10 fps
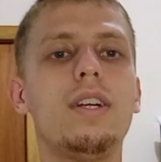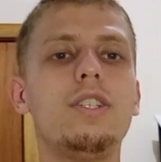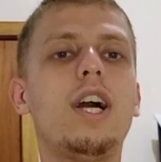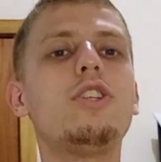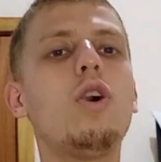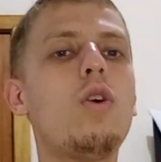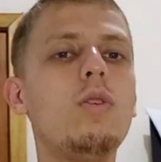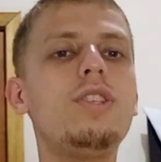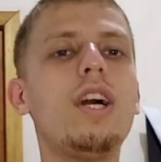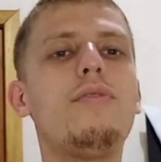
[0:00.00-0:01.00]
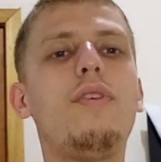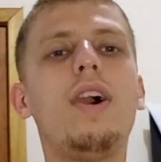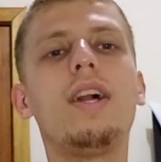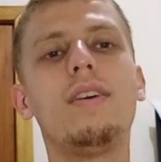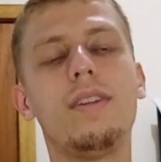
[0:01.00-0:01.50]
Já jogou um dia
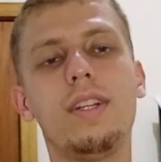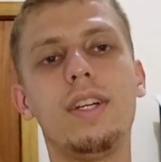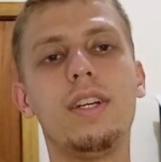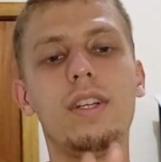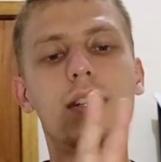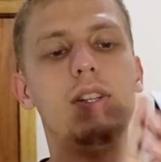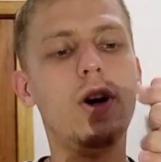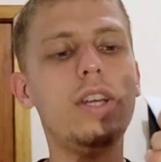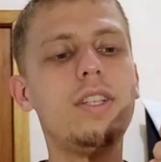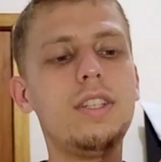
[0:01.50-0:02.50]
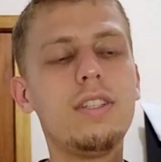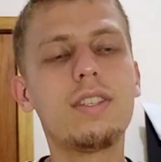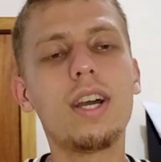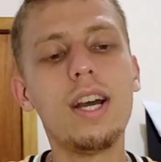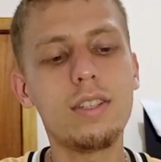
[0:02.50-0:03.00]
fora. Dois de
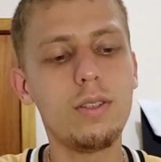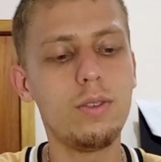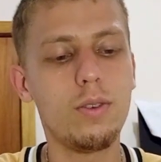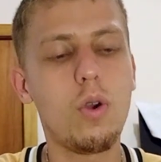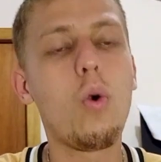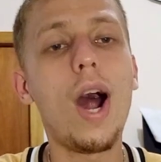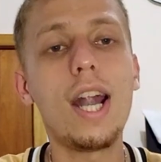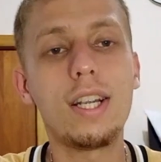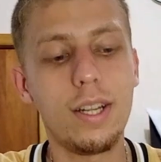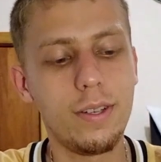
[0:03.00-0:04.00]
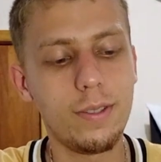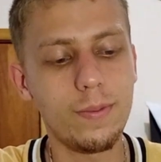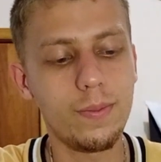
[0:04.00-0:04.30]
descanso, quarta.